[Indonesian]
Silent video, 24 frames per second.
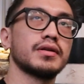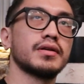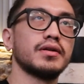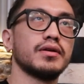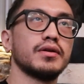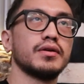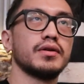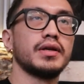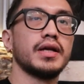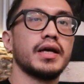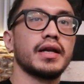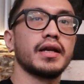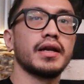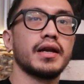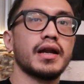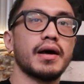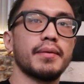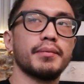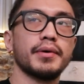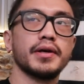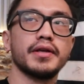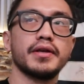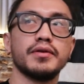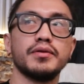kalau dari
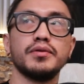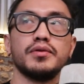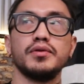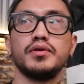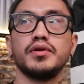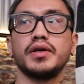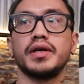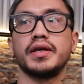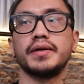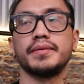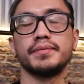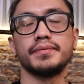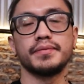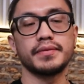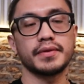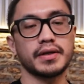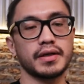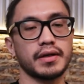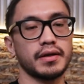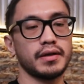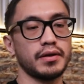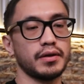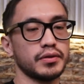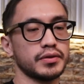namanya dulu ya, hmm.
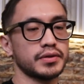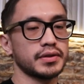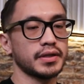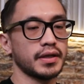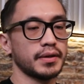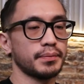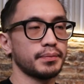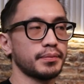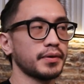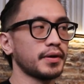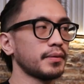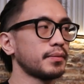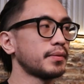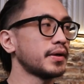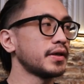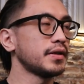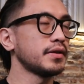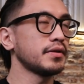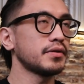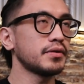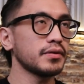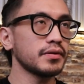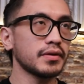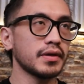kalau saya
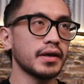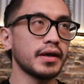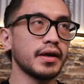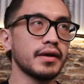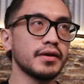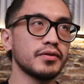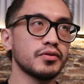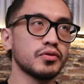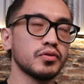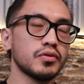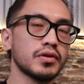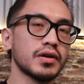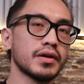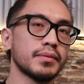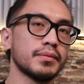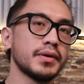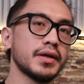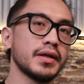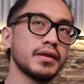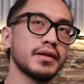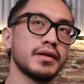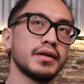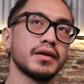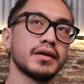pribadi tuh saya suka
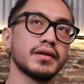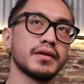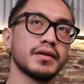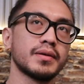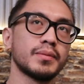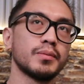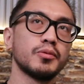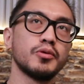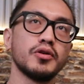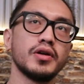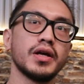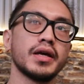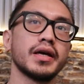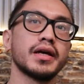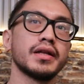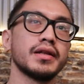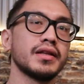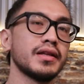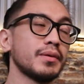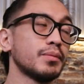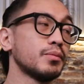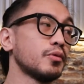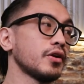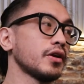banget dengan
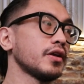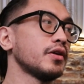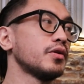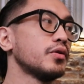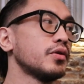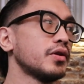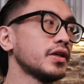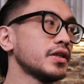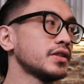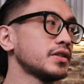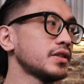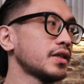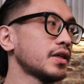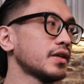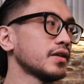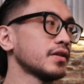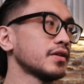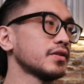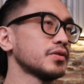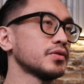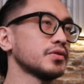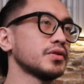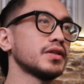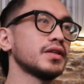kebudayaan Timur Indonesia
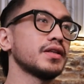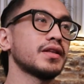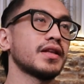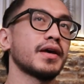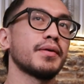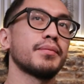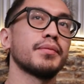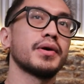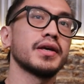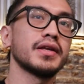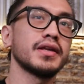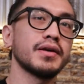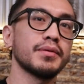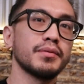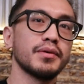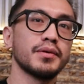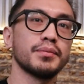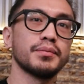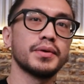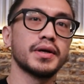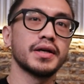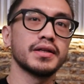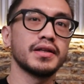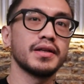okay. gitu. Jadi temanya
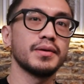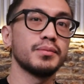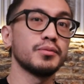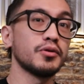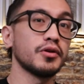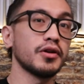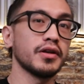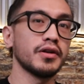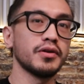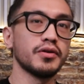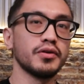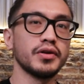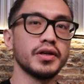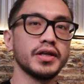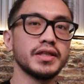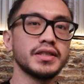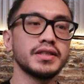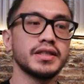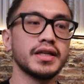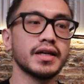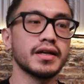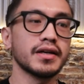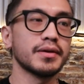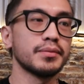memang Timur
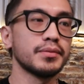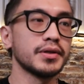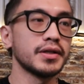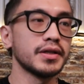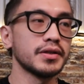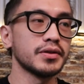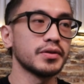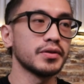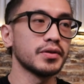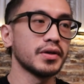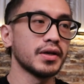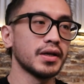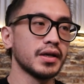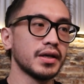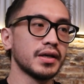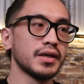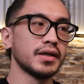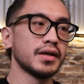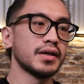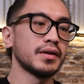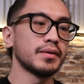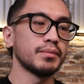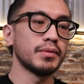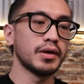Indonesia kayak begitu.
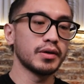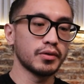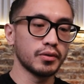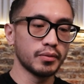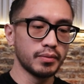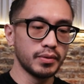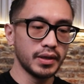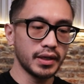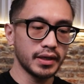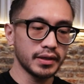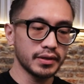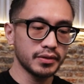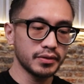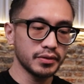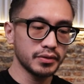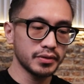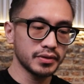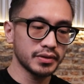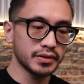Baku belah tuh